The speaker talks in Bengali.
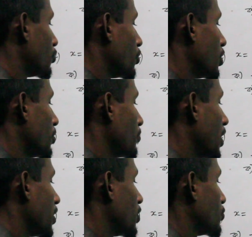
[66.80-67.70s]
থ্রি
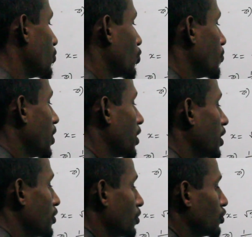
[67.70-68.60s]
মাইনাস রুট ওভার
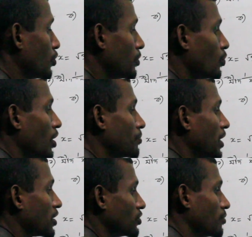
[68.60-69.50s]
এইট হয় তবে ওয়ান বাই
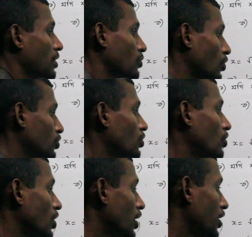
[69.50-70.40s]
এক্সের মান কত
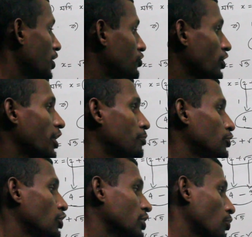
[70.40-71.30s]
এটি সিলেট
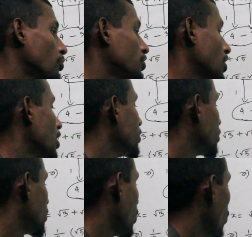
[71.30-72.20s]
হাজার দুই সালে
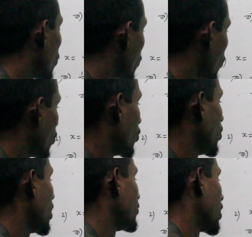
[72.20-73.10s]
এসেছিল লক্ষ্য করো
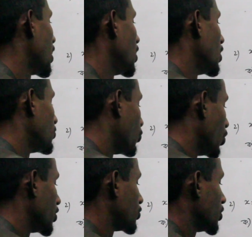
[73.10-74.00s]
আমরা
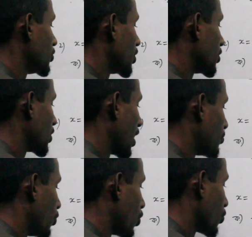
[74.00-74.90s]
বলেছি যে তার
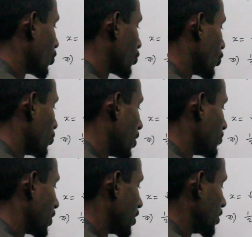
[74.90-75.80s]
বর্গ করব
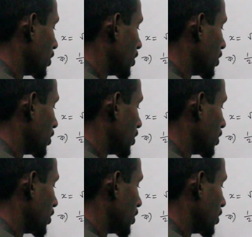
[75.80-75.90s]
আমরা